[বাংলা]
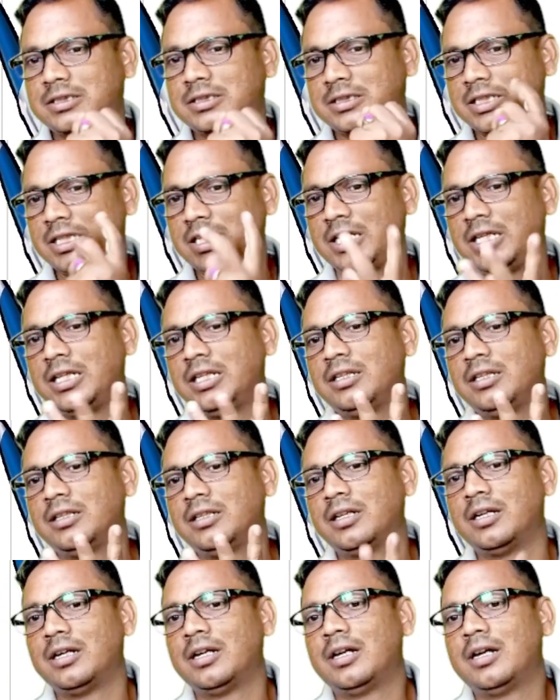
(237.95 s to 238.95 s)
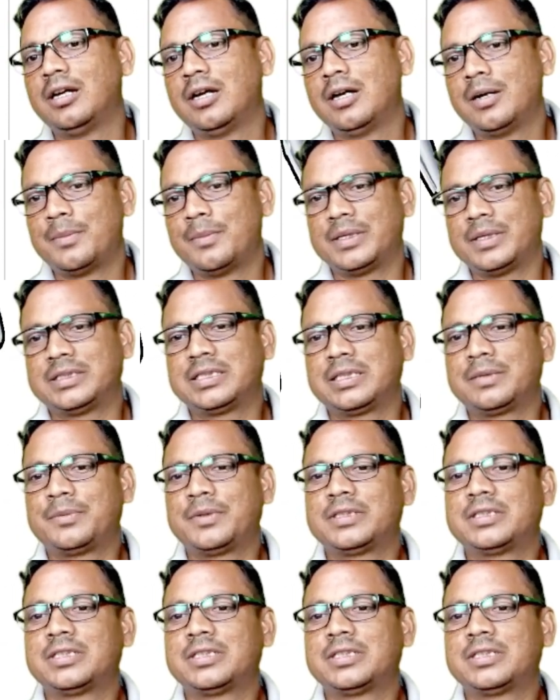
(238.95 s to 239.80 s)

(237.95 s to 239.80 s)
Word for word: তিন পাঁচ একে পাঁচ আর